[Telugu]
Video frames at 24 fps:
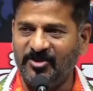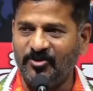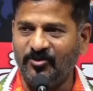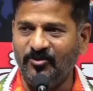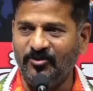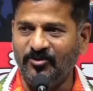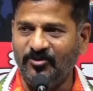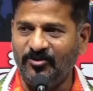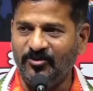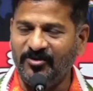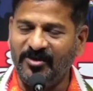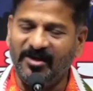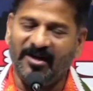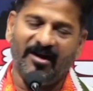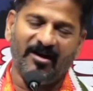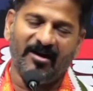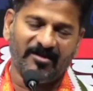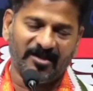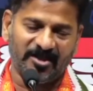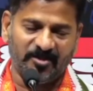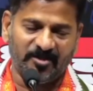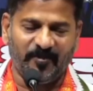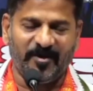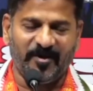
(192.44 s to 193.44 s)
తీసుకుంటుంది
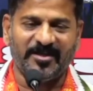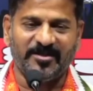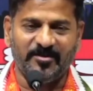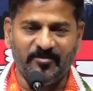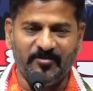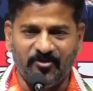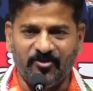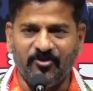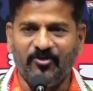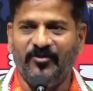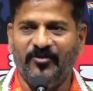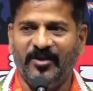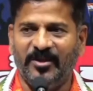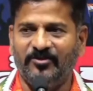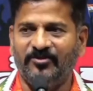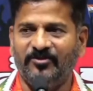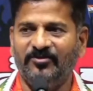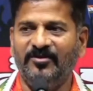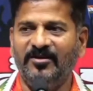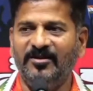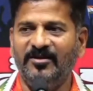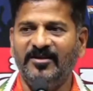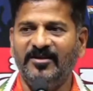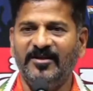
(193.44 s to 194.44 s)
కాంగ్రెస్ పార్టీ ముందుకు
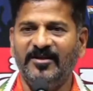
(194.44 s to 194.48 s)
వెళ్తుంది